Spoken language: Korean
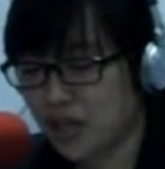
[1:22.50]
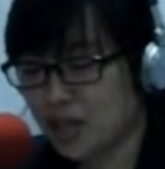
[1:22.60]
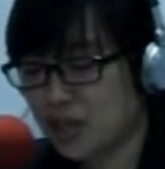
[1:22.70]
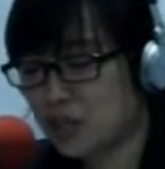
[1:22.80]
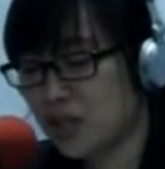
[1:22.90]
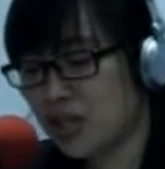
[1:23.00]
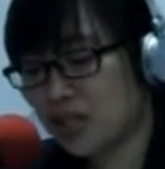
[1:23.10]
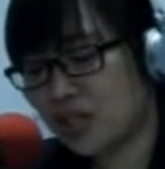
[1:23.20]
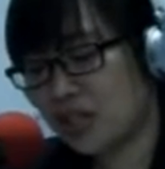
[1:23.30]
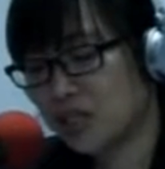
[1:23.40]

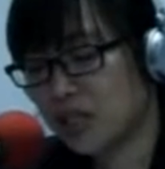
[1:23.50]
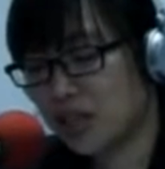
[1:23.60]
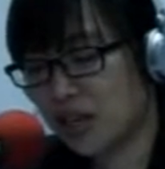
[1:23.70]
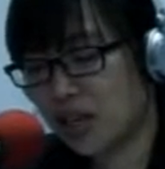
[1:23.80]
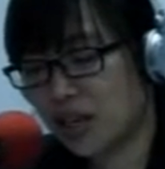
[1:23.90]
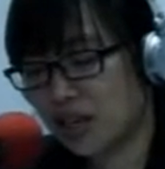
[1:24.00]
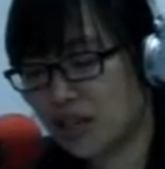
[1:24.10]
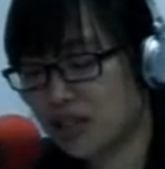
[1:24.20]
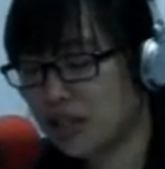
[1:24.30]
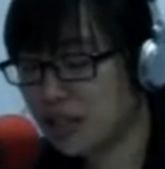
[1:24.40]
익숙해진
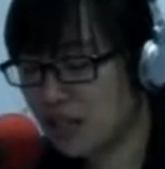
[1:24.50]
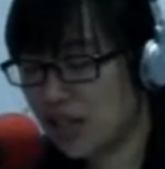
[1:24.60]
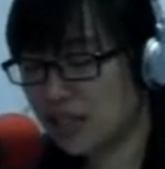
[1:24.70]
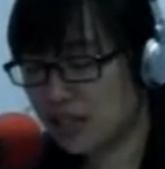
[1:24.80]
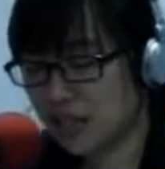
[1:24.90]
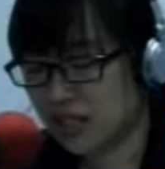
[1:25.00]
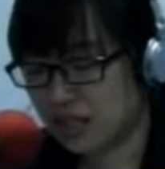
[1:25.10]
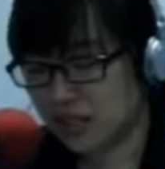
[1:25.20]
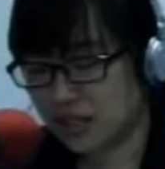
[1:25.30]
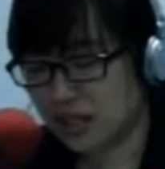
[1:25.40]
일상에 늘 하는 일,
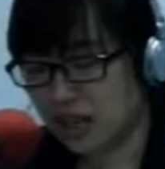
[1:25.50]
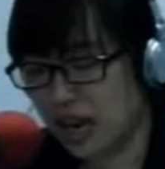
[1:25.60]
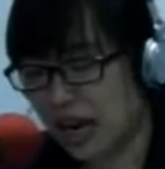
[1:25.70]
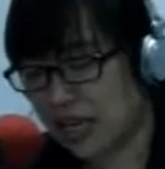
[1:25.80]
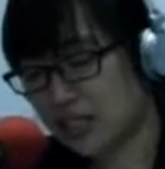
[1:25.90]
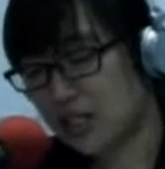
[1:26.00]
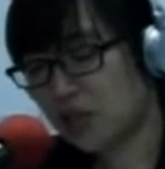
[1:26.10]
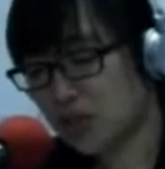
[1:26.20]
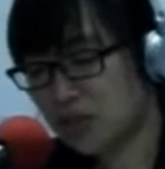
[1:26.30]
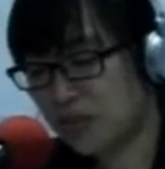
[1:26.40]

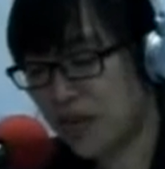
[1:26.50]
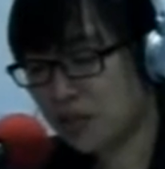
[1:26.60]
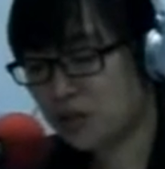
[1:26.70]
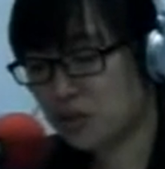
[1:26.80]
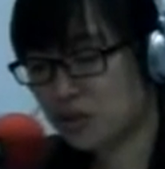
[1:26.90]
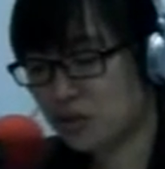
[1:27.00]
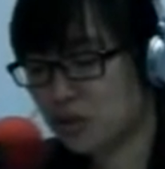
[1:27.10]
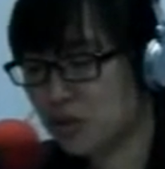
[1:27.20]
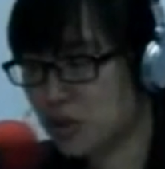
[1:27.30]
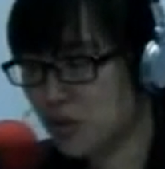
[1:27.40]
안정심박수
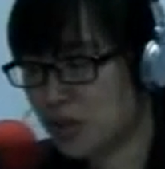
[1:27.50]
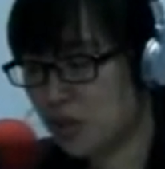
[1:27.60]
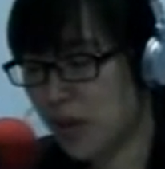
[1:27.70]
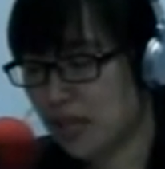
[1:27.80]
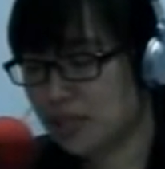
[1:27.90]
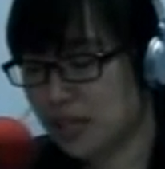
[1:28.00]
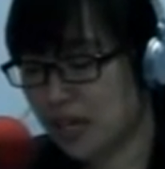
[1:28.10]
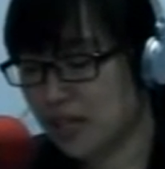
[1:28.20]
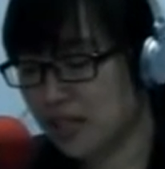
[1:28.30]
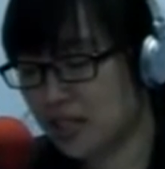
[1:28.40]
60에서 100
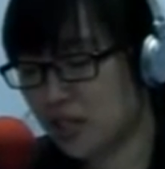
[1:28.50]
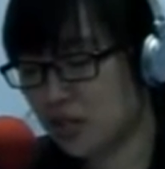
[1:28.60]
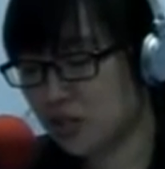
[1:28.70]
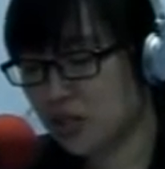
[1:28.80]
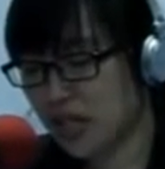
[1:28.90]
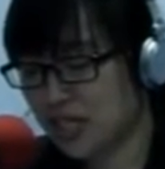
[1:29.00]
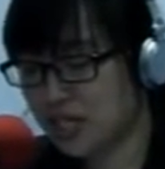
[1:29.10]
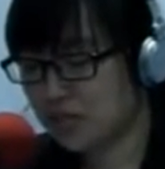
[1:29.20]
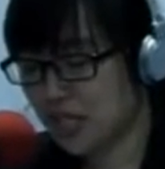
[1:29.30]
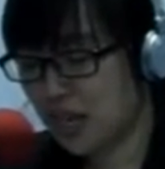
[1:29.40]
사이를 지켜주는 내
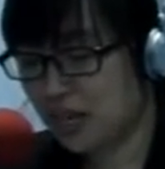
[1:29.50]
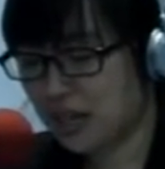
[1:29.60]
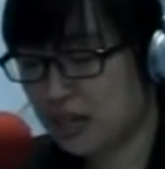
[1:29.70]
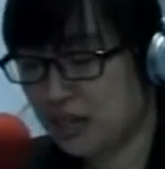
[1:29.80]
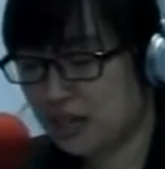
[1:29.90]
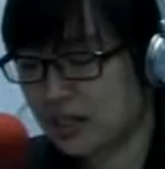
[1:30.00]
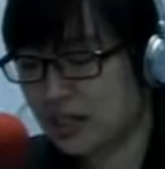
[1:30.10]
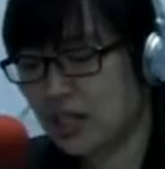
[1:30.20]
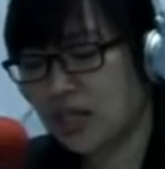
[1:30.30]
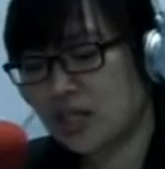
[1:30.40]
심장.
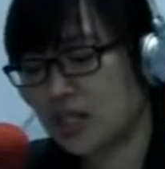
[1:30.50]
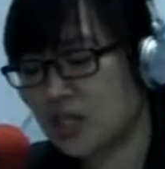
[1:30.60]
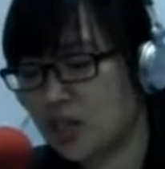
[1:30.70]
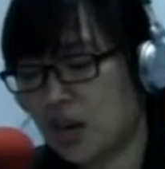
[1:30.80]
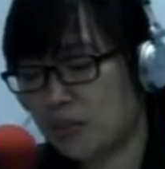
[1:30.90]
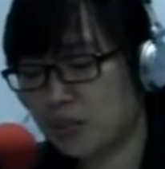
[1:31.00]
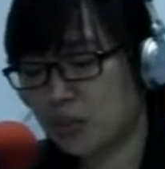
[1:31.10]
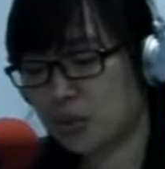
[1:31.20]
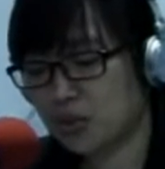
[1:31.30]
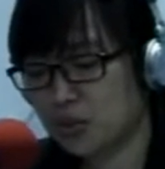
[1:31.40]
진정
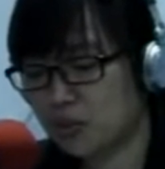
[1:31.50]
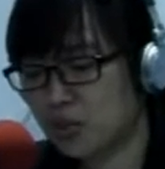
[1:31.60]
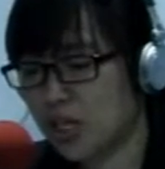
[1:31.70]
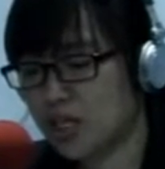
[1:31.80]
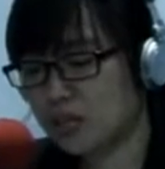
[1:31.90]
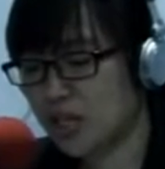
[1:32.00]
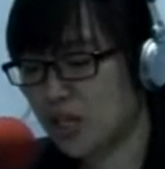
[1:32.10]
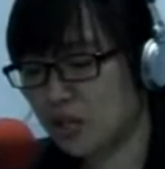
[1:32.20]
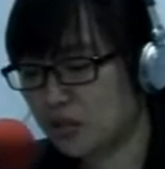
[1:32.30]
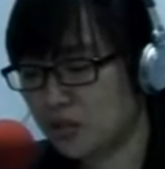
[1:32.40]
앞으론 우리의
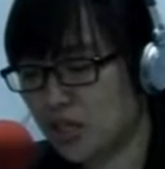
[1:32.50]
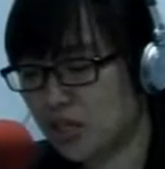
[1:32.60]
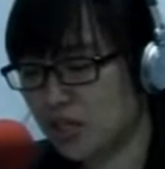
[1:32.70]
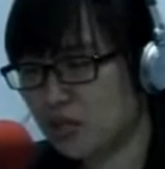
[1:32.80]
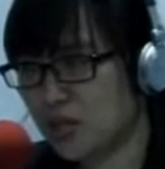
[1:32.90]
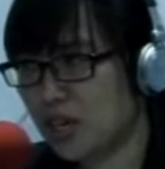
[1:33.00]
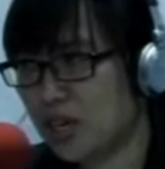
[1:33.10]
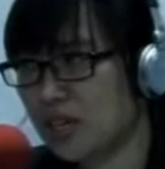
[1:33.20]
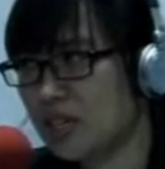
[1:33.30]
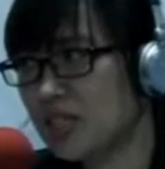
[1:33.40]
심장이 두근대는
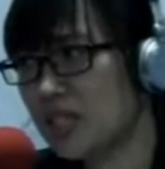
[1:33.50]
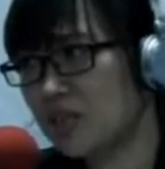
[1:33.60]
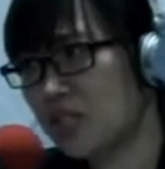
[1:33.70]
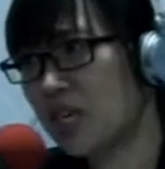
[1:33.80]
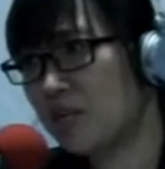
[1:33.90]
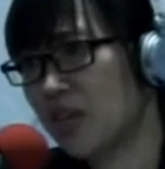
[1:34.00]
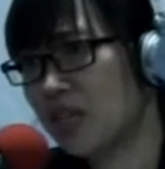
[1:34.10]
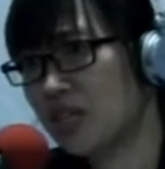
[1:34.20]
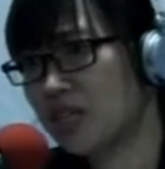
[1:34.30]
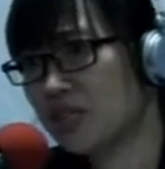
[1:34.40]
이유가 심질환
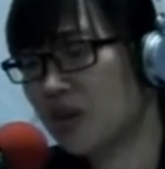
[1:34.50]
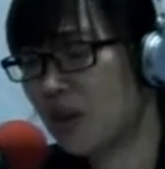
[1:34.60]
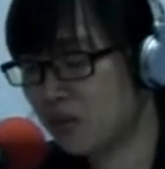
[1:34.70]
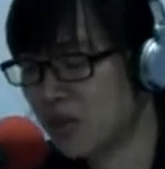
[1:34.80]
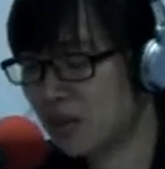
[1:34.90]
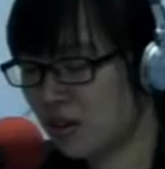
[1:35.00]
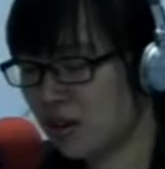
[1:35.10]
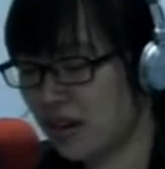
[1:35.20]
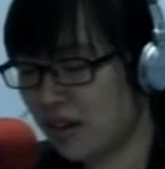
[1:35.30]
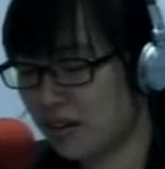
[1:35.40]
밖에는 없는
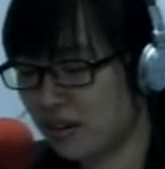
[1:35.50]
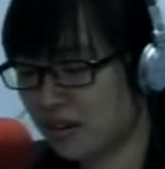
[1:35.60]
건가요?